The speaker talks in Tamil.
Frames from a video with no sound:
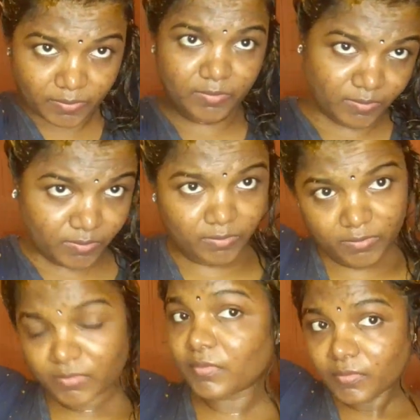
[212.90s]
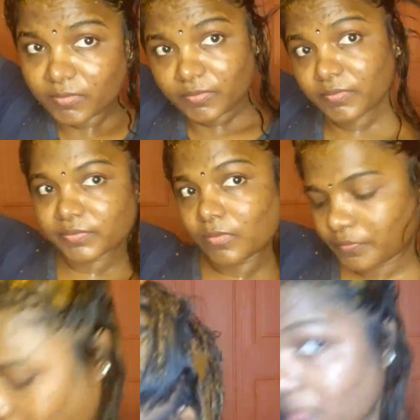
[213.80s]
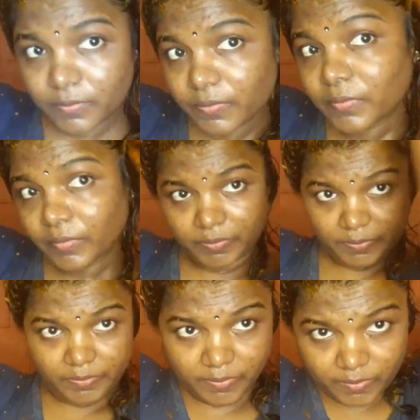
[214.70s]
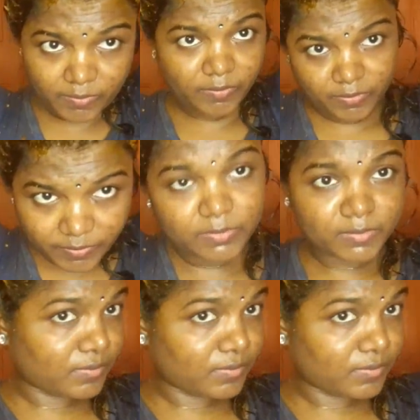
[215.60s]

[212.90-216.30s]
பார்த்து பார்த்தா பிரித்து பிரித்து தடவிட்டு திரும்ப தலையை கொண்டை